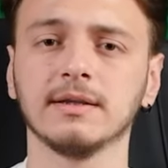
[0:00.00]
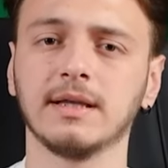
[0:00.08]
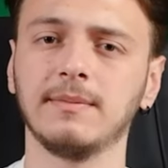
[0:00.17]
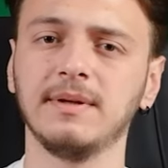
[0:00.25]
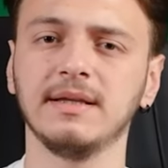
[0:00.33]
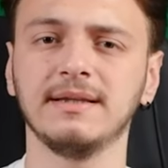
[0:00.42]

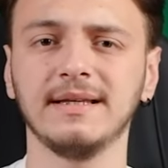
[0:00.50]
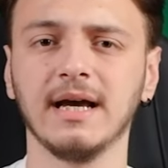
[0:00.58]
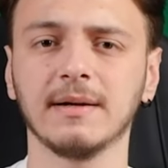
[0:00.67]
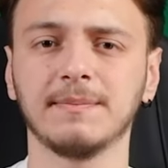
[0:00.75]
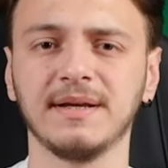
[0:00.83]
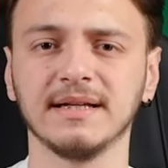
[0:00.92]
Tabi
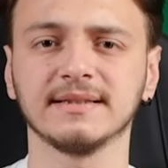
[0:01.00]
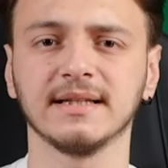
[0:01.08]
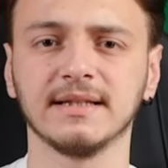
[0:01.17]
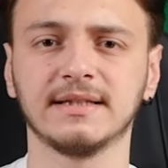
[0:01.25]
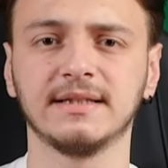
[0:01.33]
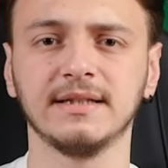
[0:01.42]
diğer
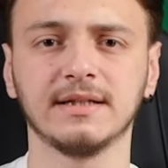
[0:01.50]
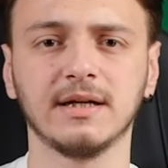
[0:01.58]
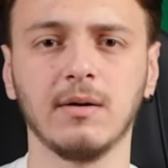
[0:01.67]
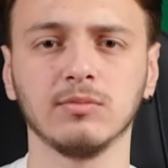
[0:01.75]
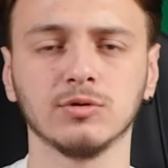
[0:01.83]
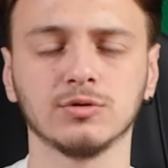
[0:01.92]
piyasadaki
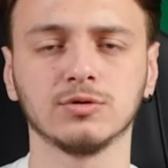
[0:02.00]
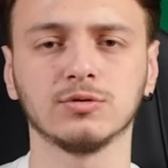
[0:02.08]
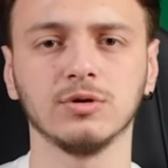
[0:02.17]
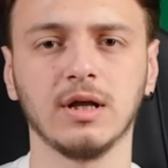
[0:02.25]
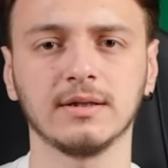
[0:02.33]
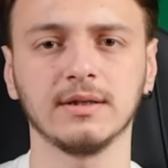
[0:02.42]
kablosuz
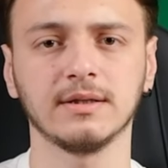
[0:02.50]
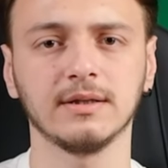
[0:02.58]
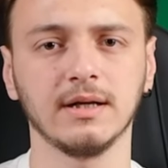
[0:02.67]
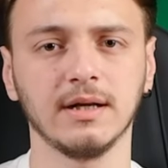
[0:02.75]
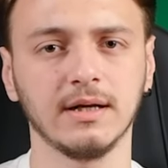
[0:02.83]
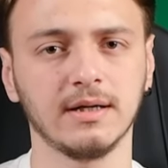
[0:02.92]

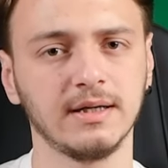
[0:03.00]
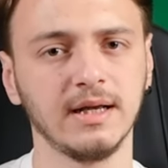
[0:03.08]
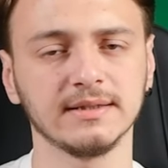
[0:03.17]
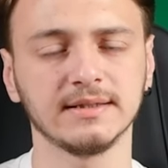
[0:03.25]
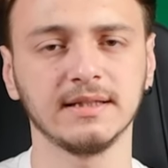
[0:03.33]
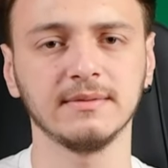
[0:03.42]
kulaklıklara
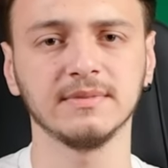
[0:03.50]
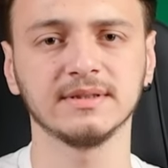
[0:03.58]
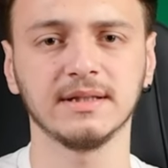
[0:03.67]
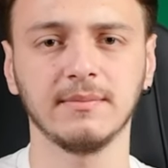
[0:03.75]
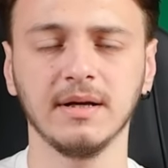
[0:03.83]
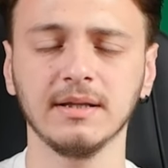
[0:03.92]

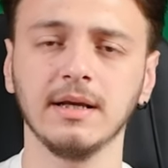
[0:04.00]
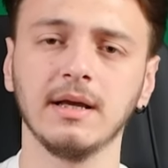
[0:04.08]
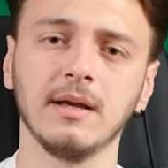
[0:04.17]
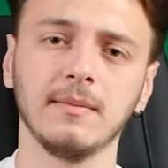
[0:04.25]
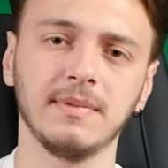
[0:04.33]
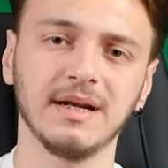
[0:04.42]
kıyasladığımız zaman
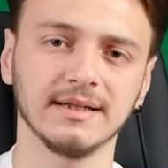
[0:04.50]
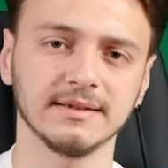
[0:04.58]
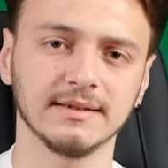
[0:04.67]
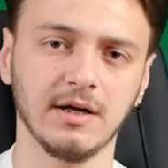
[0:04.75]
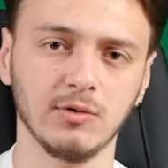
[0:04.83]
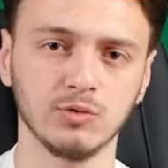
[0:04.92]

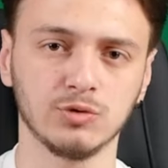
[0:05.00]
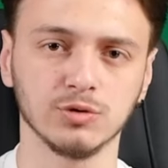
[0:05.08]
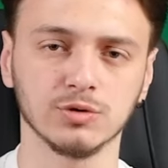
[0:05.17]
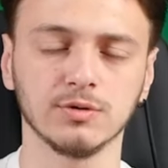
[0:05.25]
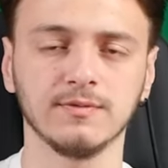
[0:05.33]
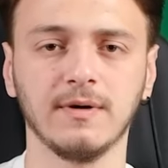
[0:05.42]
biraz daha ucuz.